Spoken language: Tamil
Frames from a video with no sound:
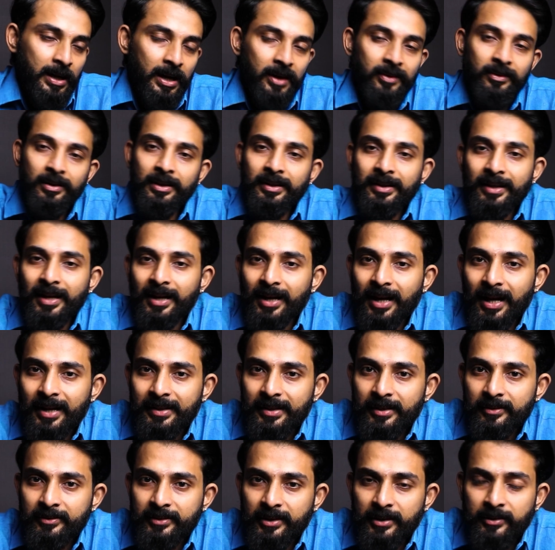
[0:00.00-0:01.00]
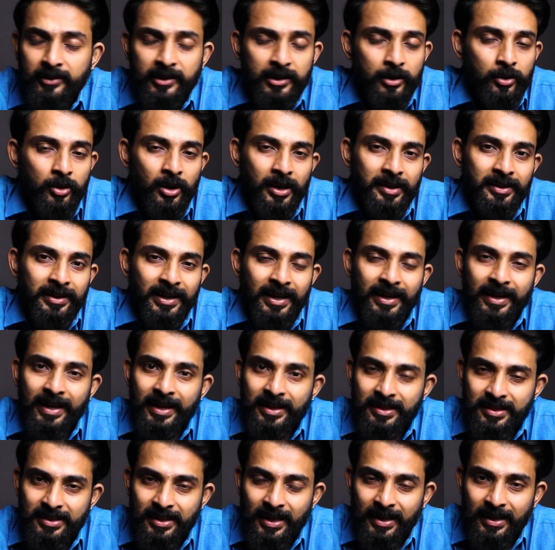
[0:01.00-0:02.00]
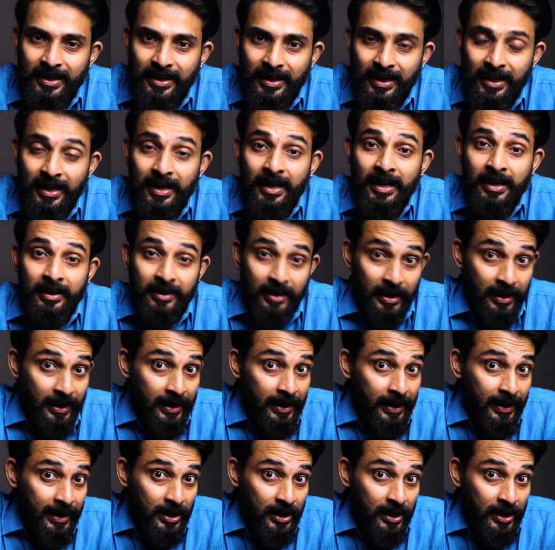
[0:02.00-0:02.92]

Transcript: அவங்களுக்கு நாங்கள் ஆதரவு தெரிவிக்கிறோம் அதுக்கு அகேன்ஸ்டாக கரெக்டாக இல்லை நிறைய